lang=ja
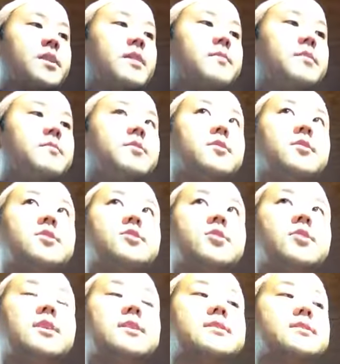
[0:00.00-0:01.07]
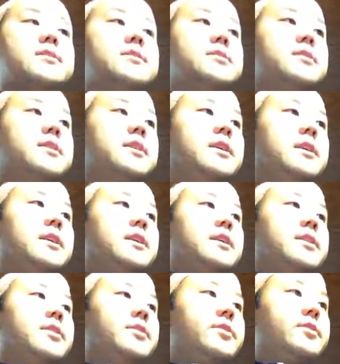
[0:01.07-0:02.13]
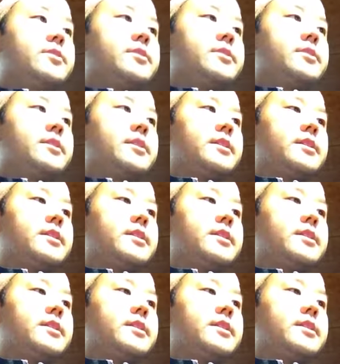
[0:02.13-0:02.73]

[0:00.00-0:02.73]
食べ物を消化するのに要する